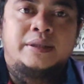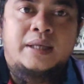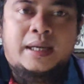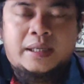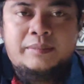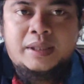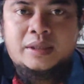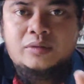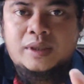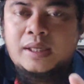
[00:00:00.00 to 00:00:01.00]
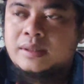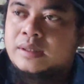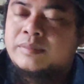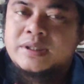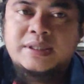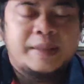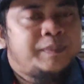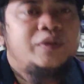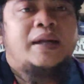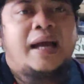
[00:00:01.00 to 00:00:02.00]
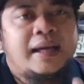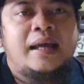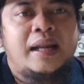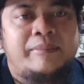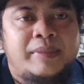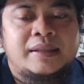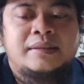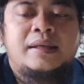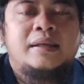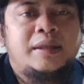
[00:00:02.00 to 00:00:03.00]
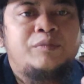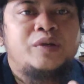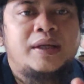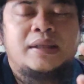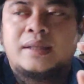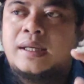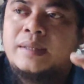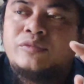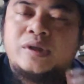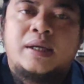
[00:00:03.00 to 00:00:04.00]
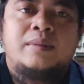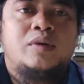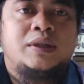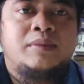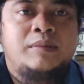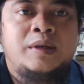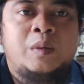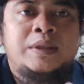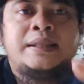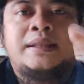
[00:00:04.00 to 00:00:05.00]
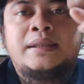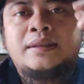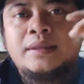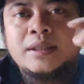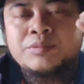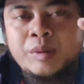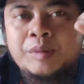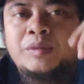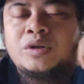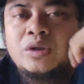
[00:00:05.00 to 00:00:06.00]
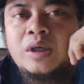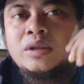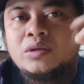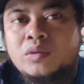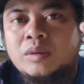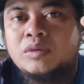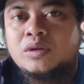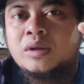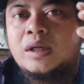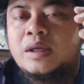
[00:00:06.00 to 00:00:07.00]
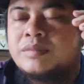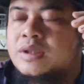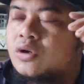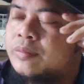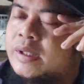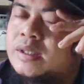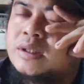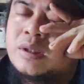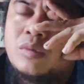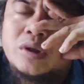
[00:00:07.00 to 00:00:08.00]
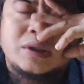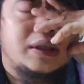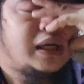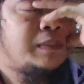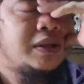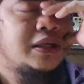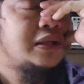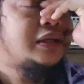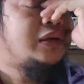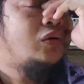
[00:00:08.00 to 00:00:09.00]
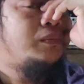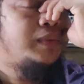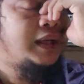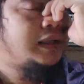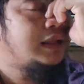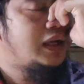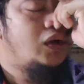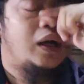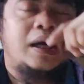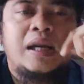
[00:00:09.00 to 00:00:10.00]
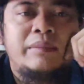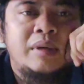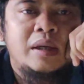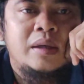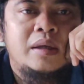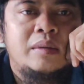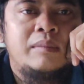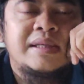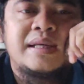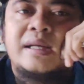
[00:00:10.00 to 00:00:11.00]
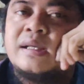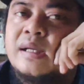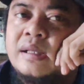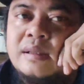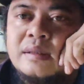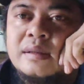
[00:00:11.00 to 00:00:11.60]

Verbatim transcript: Artinya karena barangnya udah datang meskipun agak lambat, lah, tapi udah datang alhamdulillah. Buat teman-teman yang mau tanya-tanya tentang spare part motor atau keluhan motor, kalian bisa komen aja di bawah. Kenapa saya sering komplain kalau agak lama? Masalahnya kan